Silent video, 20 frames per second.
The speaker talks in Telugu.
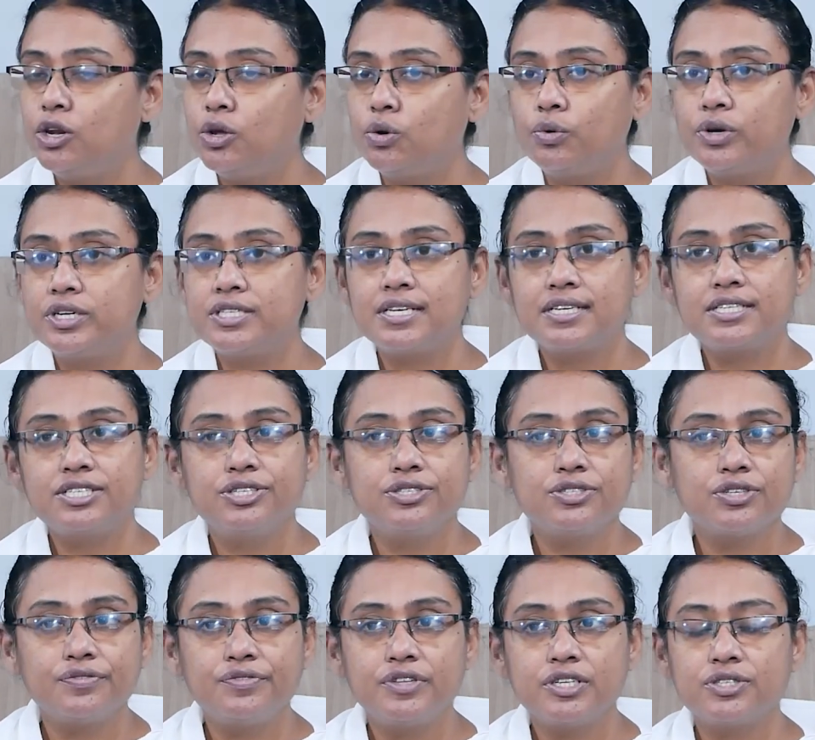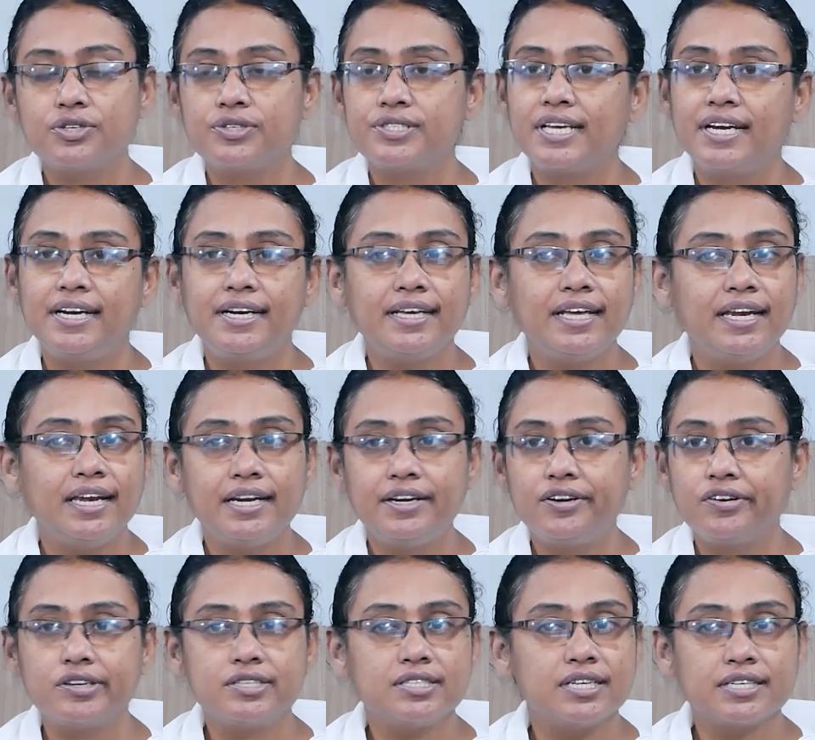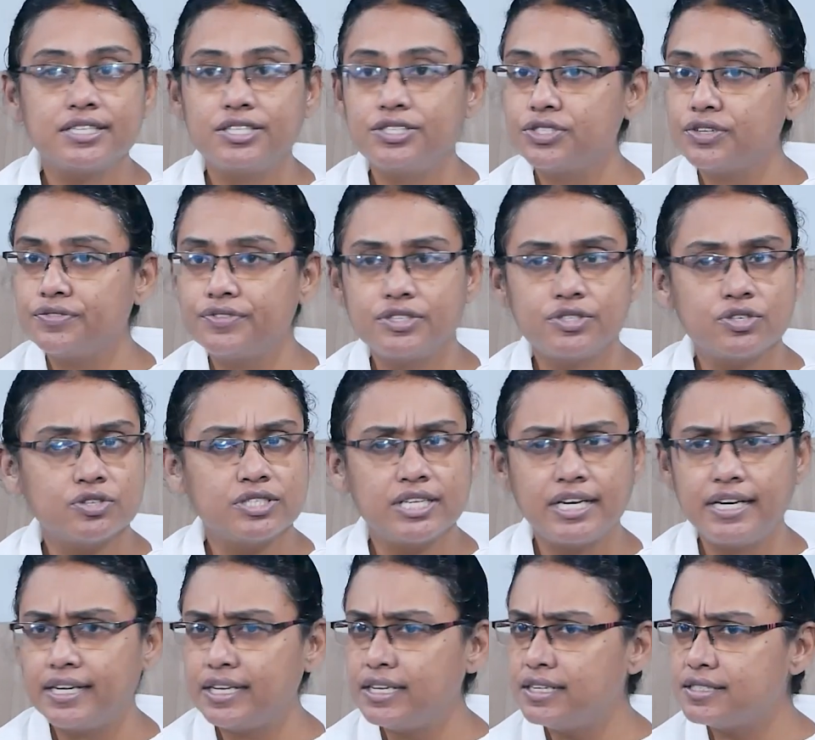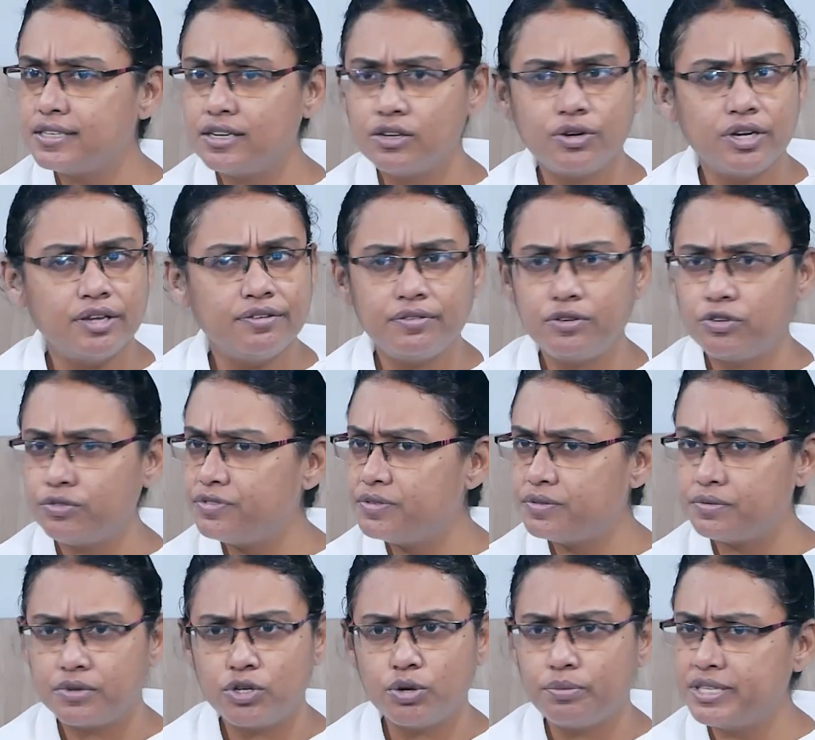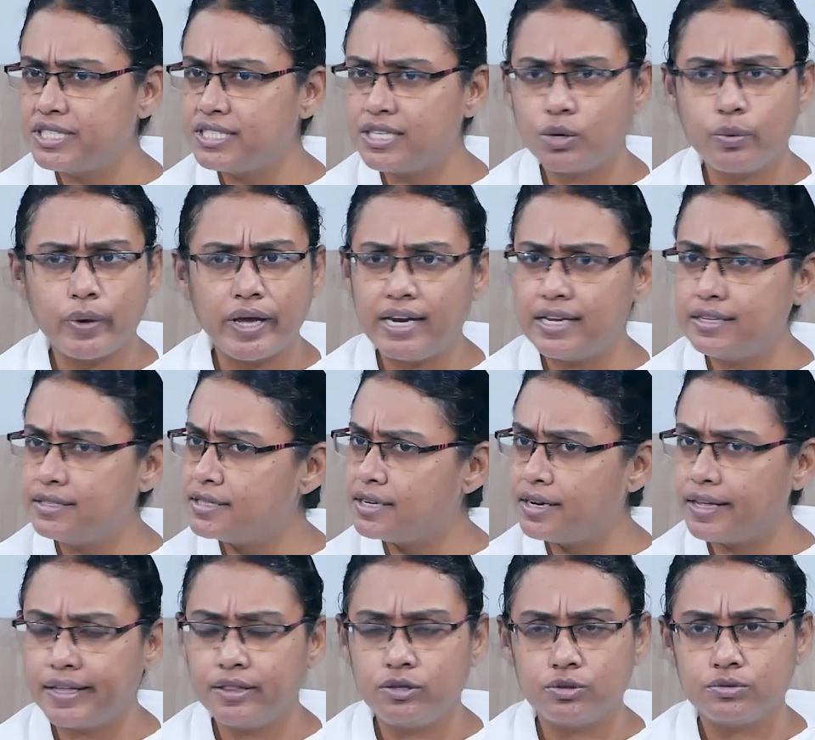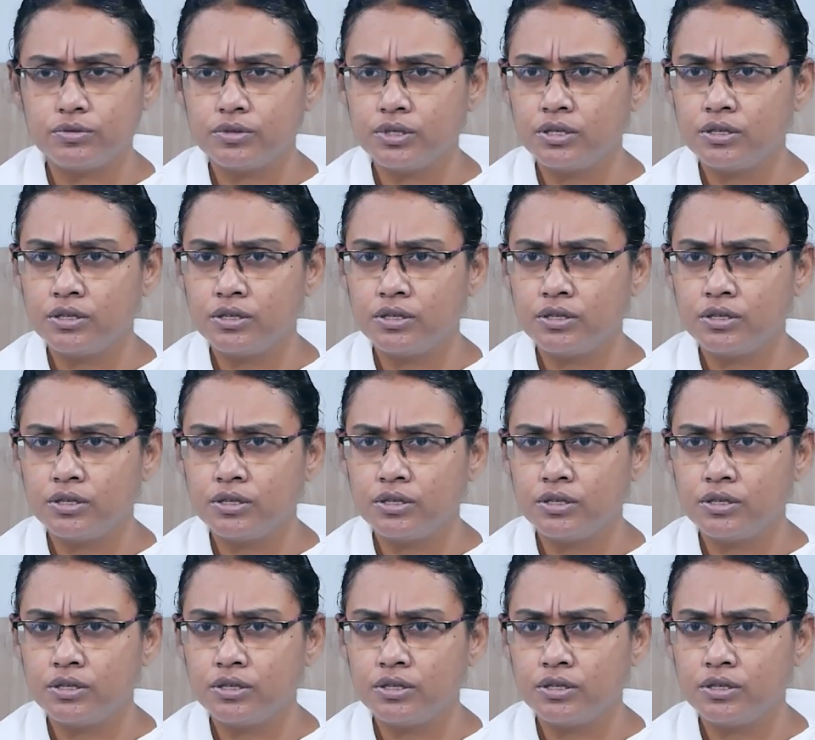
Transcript: లోవర్ సెక్షన్స్ ఆఫ్ ద సొసైటీ ఇల్లిటరేట్ సెక్షన్స్ ఆఫ్ ద సొసైటీస్లోనే డొమెస్టిక్ వైలెన్స్ లేదు